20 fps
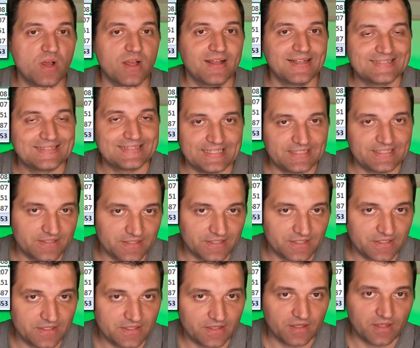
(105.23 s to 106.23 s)

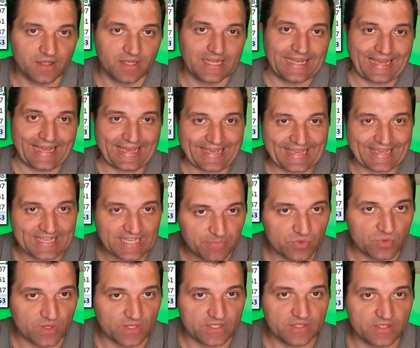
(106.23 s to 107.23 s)
synthétique,
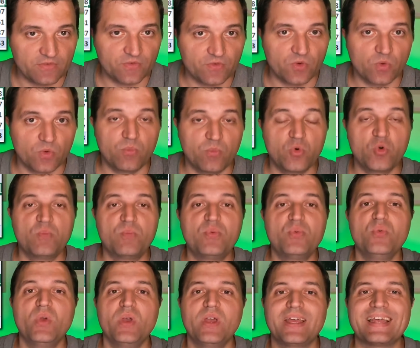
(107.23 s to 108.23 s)
récapitulatif, beaucoup
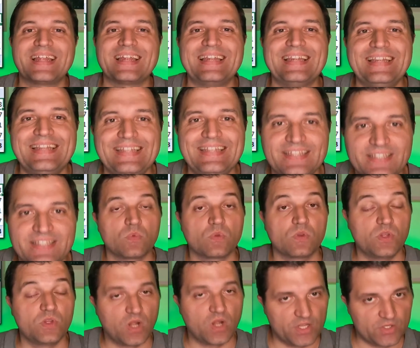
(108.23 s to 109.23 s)
plus Lisez.
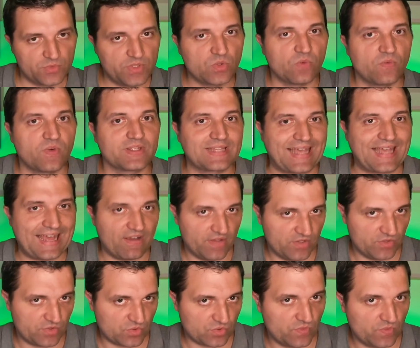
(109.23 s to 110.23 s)
Dans la suite, on va
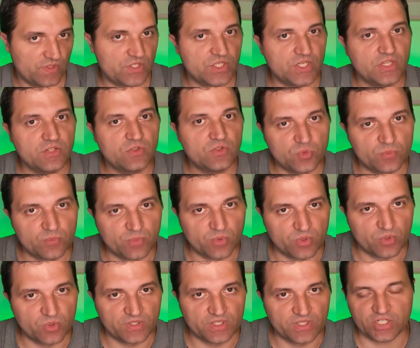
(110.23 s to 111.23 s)
travailler sur ce fichier, tu peux le
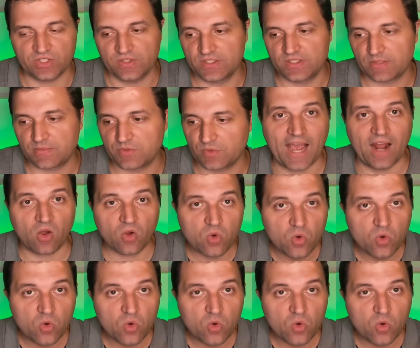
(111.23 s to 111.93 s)
télécharger en description. Alors